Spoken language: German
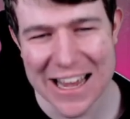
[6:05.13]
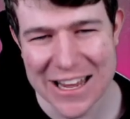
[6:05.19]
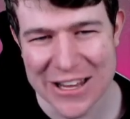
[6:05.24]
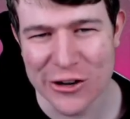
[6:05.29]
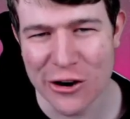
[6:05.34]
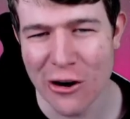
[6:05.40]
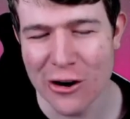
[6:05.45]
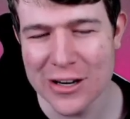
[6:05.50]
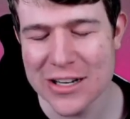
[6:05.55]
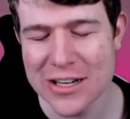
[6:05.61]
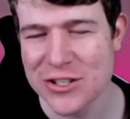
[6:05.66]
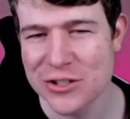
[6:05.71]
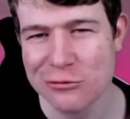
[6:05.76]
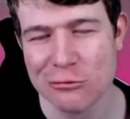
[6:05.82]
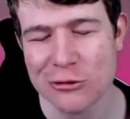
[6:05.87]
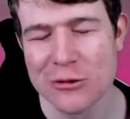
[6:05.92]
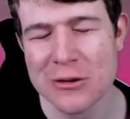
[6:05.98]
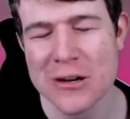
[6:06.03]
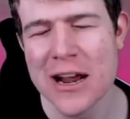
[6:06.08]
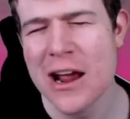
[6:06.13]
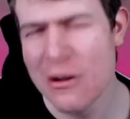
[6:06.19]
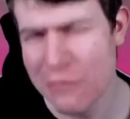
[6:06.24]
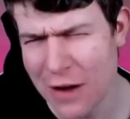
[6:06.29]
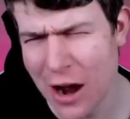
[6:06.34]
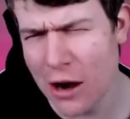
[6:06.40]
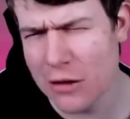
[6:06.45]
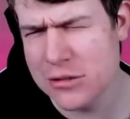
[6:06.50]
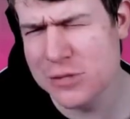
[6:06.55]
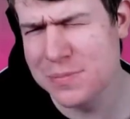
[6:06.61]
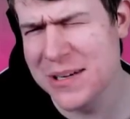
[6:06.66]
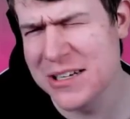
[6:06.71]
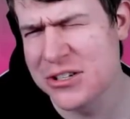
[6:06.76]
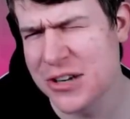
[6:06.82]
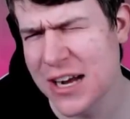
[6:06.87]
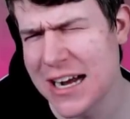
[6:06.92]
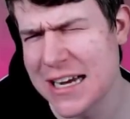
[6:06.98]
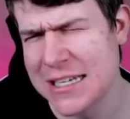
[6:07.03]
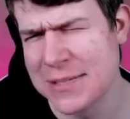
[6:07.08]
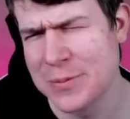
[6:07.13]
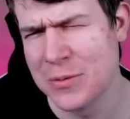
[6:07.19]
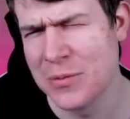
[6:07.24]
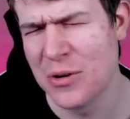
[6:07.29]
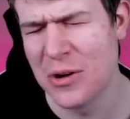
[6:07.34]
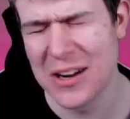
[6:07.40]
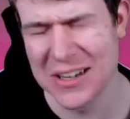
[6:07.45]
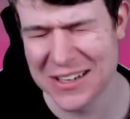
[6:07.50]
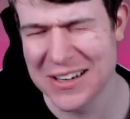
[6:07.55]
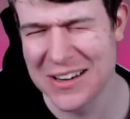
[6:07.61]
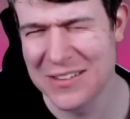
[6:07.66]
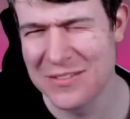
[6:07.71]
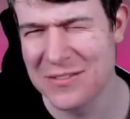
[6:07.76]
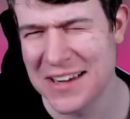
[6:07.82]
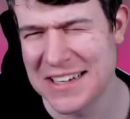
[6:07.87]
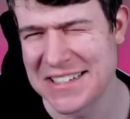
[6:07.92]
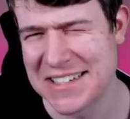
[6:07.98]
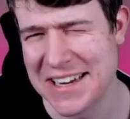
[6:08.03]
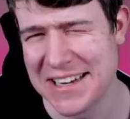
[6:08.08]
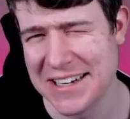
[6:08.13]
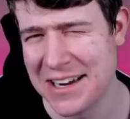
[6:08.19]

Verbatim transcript: Ich konnte nichts tun. Warum spielst du Eisbo Morten? Was geht